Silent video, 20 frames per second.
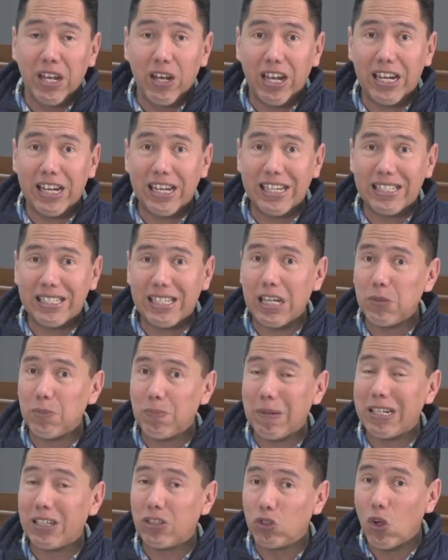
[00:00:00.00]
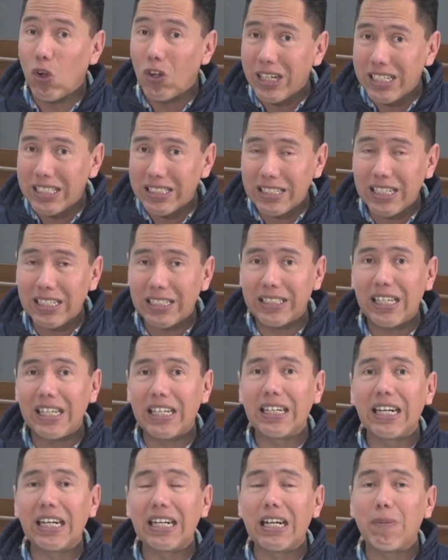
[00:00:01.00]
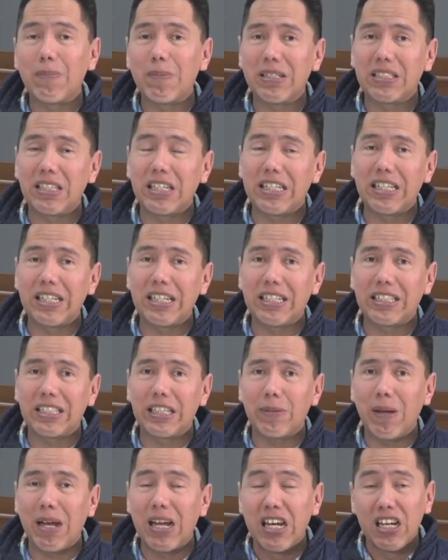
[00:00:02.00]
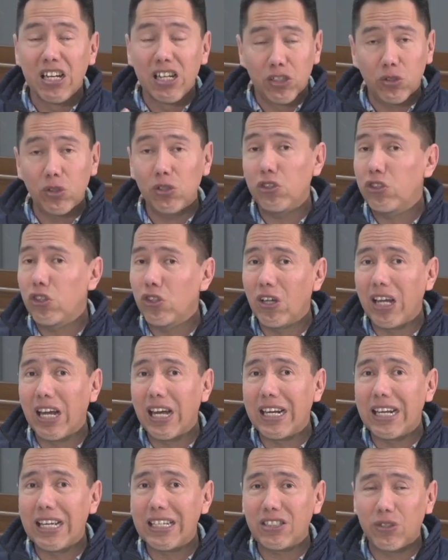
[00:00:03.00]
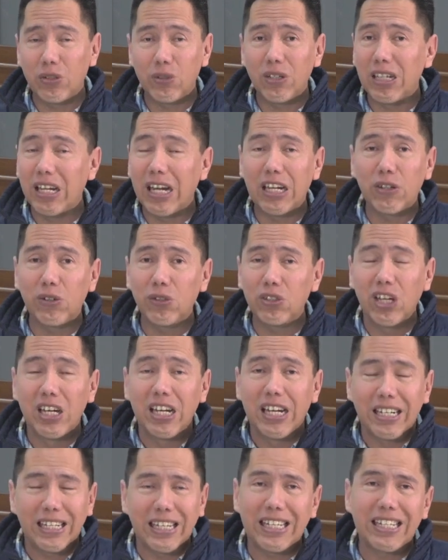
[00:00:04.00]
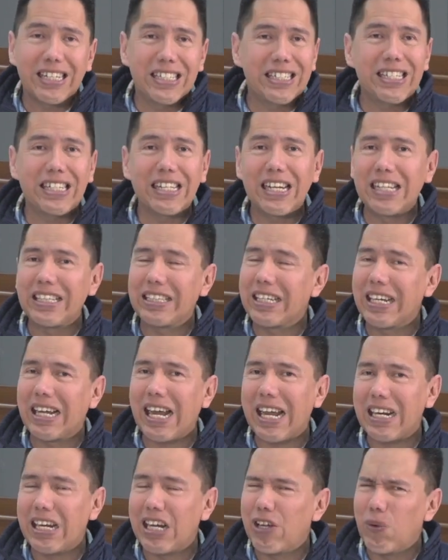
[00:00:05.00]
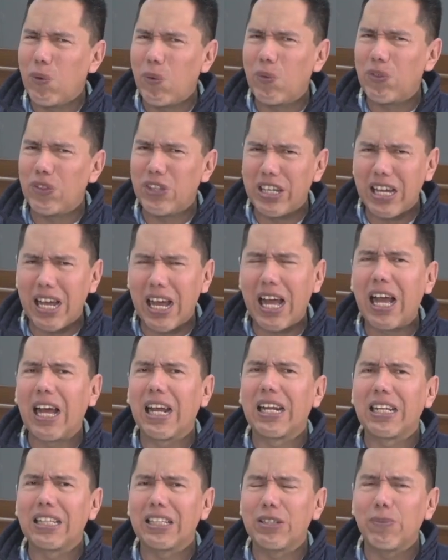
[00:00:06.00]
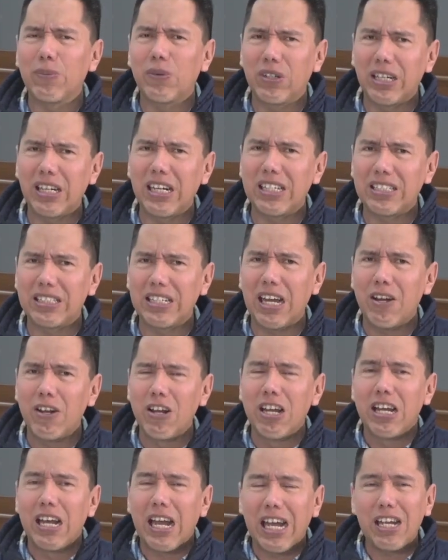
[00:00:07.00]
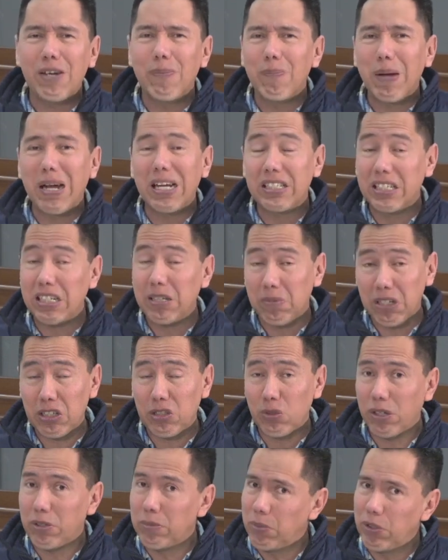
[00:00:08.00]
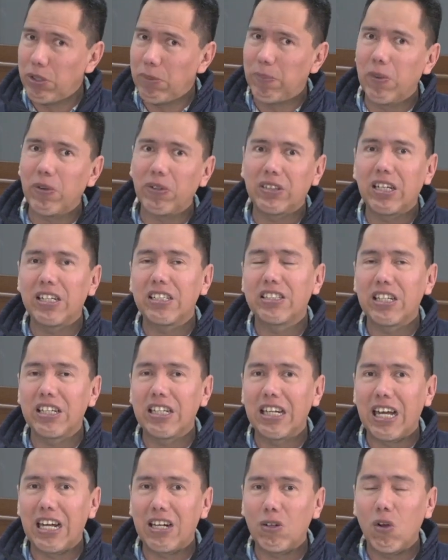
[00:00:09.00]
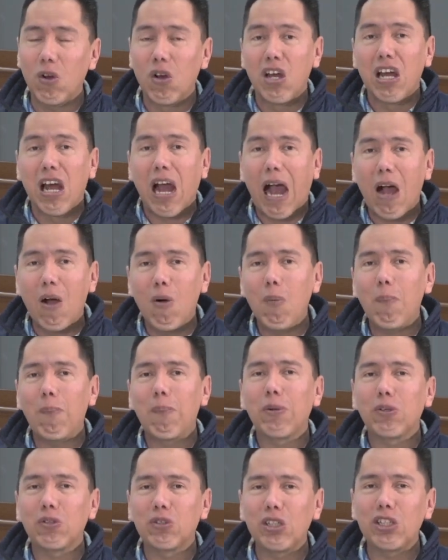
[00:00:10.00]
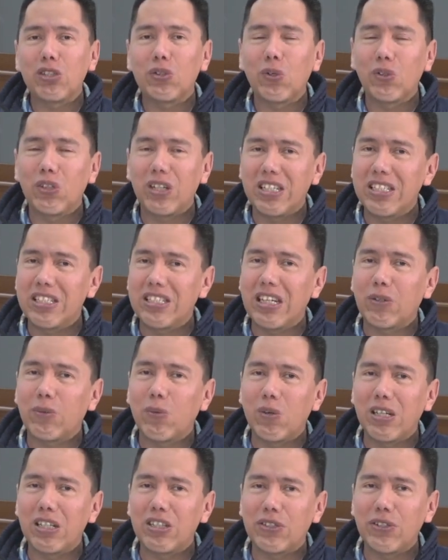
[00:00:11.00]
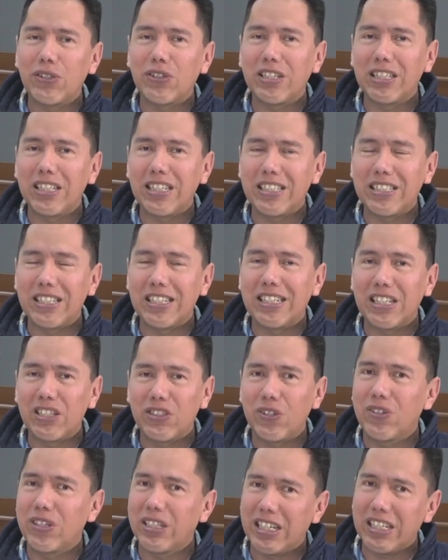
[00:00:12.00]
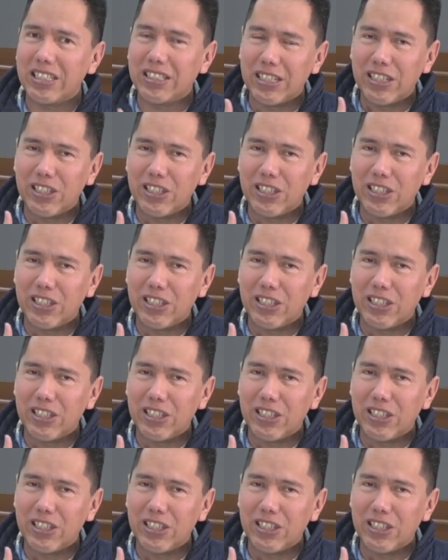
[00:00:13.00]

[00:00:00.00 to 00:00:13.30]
Esas personas que integran la mesa directiva son ciudadanas, ciudadanos que deciden entregarle un día a la democracia en base, y esto es muy importante señalarlo, a un proceso de insaculación y designación que hace el